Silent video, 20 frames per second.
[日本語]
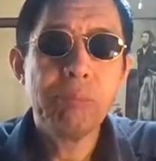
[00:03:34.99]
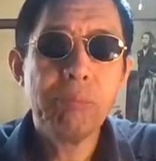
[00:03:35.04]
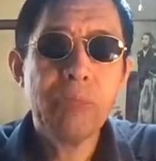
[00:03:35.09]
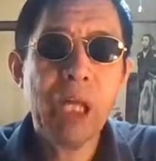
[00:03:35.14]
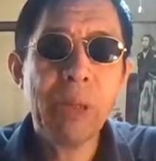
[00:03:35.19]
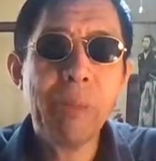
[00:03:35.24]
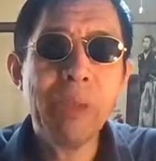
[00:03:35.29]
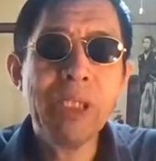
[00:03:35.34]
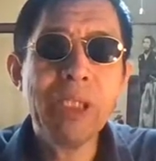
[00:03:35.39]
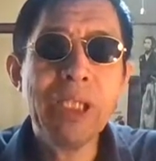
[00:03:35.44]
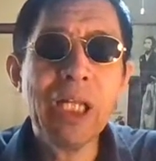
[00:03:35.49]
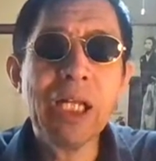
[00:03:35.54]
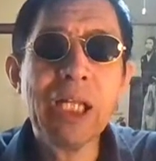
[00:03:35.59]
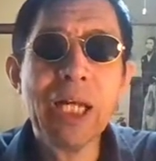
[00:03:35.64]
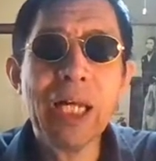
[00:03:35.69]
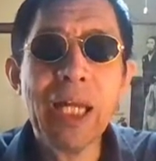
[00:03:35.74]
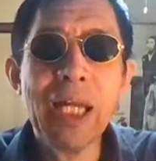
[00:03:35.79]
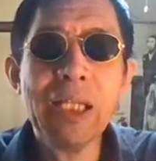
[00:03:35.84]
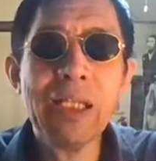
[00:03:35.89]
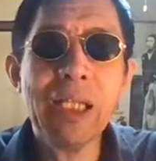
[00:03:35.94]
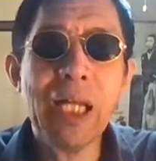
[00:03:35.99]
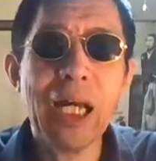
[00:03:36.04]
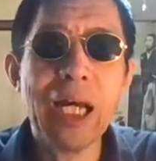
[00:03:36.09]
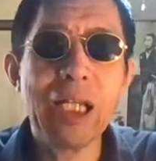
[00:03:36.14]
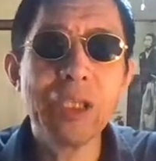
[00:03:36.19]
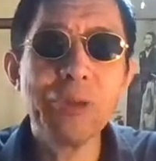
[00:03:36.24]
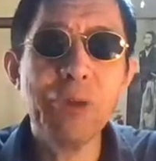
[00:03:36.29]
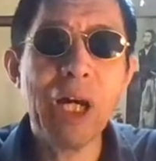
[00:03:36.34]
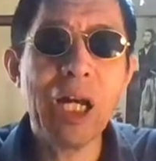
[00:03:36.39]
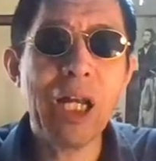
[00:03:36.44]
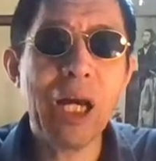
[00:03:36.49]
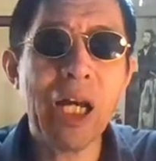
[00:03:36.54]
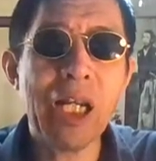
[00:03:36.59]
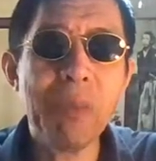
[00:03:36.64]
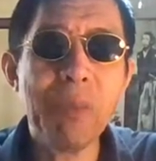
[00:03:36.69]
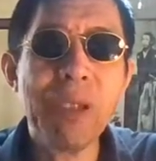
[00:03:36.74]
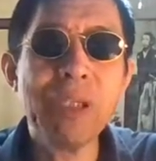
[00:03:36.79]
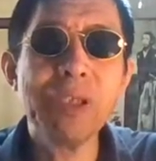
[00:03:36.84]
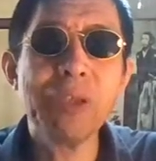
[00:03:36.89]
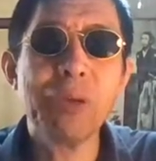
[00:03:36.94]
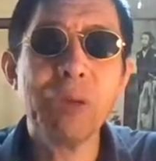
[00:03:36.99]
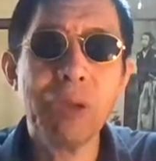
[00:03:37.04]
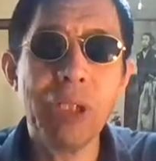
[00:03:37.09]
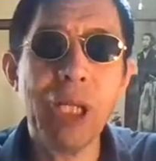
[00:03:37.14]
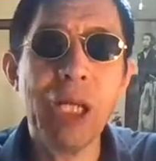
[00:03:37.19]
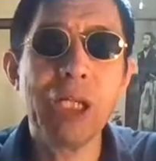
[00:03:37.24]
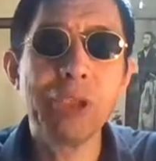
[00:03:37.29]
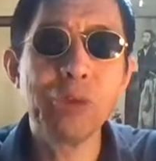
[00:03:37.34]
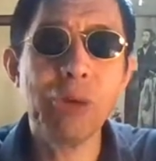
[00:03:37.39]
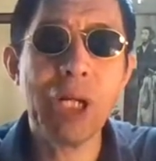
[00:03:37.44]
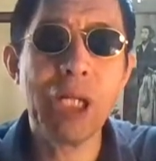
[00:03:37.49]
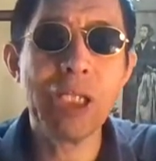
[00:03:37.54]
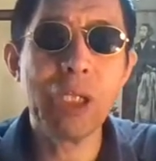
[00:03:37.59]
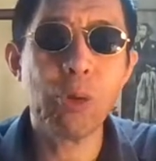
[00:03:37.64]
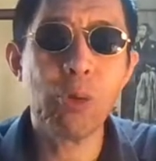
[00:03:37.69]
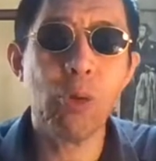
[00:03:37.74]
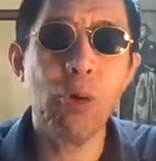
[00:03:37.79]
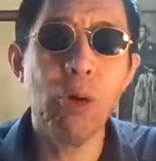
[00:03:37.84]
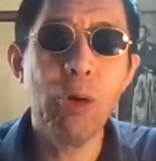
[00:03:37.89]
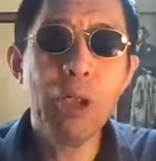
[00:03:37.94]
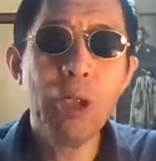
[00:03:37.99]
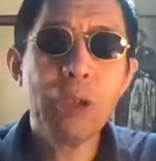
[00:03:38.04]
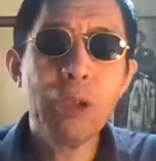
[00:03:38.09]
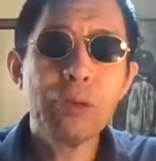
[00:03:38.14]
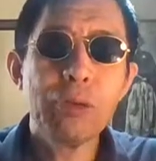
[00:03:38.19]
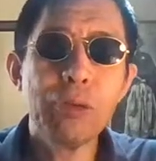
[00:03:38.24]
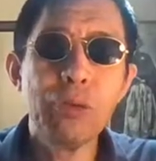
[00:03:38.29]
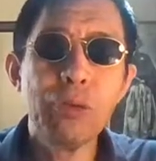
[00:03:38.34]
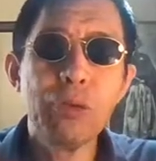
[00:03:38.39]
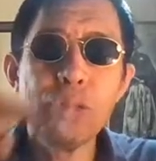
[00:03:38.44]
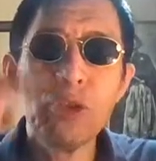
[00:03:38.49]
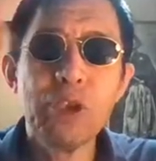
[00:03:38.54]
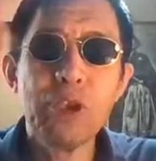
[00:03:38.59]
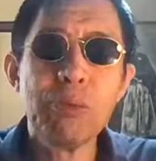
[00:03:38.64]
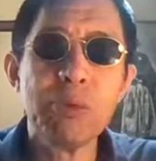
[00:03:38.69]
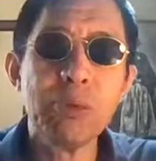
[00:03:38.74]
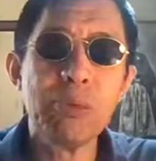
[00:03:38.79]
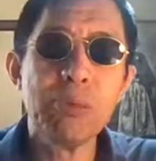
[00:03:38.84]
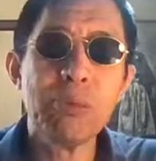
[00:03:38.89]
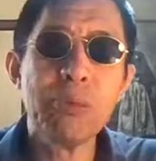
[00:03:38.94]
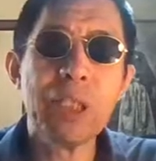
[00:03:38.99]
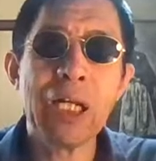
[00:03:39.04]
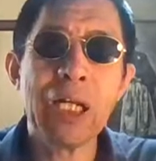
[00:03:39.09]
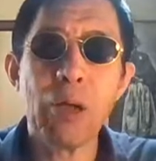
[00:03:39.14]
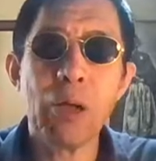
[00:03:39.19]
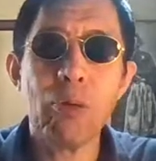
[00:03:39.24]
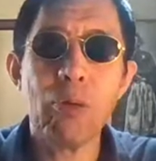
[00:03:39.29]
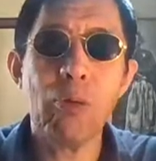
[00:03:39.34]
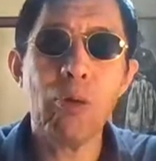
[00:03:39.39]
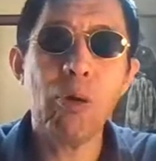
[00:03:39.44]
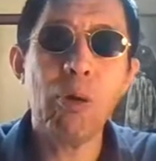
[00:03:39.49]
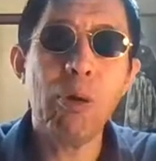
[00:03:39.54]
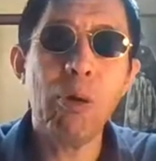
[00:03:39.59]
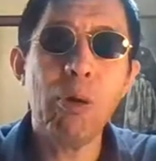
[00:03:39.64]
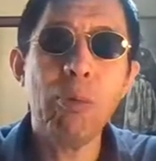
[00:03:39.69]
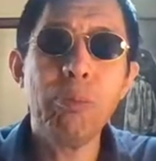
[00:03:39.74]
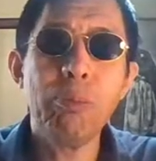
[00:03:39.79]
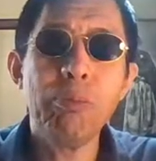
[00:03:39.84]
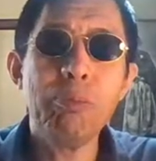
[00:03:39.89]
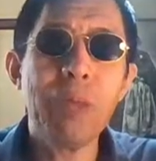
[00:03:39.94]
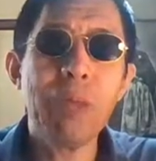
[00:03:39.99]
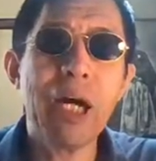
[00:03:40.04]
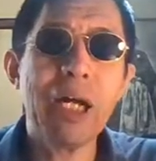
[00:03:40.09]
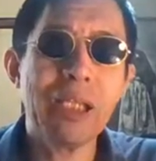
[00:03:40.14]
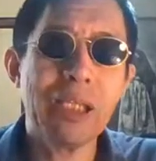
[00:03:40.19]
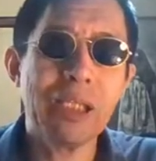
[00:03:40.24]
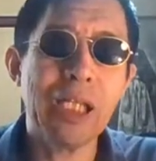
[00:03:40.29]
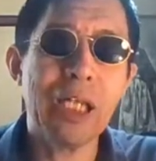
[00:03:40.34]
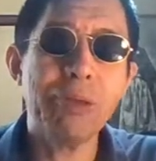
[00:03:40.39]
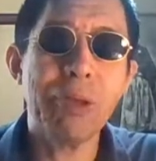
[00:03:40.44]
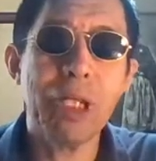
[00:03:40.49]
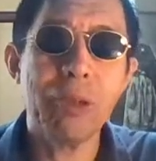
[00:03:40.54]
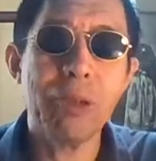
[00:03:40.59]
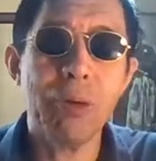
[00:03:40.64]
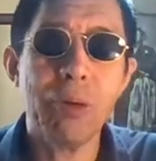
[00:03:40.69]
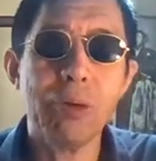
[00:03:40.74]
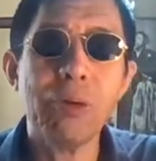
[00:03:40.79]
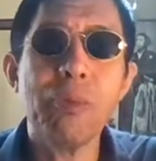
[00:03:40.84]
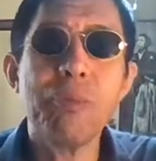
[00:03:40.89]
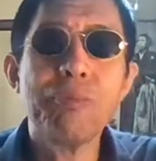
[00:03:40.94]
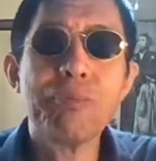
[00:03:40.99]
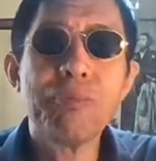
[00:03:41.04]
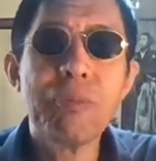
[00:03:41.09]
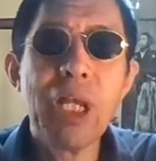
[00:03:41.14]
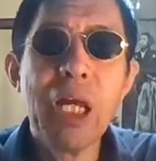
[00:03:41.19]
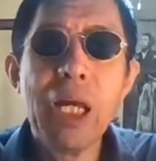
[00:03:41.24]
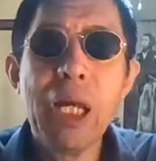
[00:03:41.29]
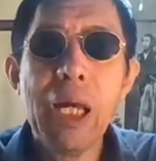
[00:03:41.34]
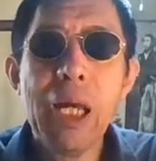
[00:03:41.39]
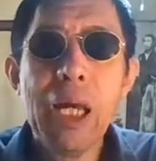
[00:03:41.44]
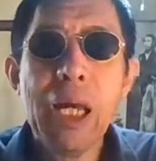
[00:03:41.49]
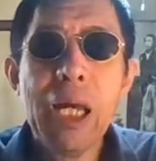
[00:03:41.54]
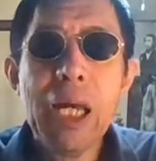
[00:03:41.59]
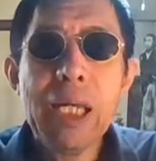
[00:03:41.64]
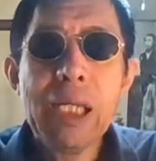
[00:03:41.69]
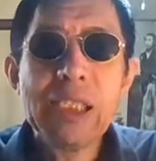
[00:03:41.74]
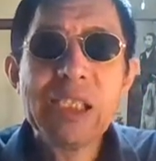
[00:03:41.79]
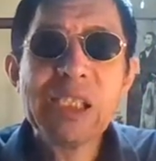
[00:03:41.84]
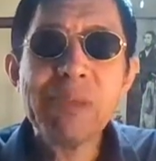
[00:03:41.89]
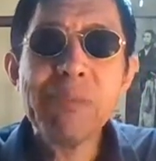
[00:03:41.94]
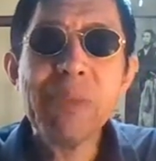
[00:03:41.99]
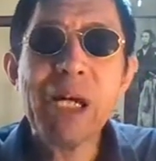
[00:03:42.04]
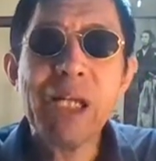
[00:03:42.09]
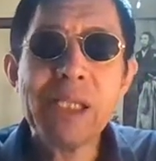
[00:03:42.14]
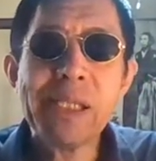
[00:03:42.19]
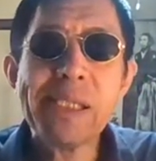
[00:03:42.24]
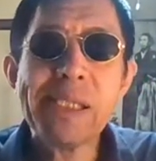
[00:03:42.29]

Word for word: たまになんか変な画像ありますよね空でこうぐるぐるなんかこう回ってたりとかいろいろとつまり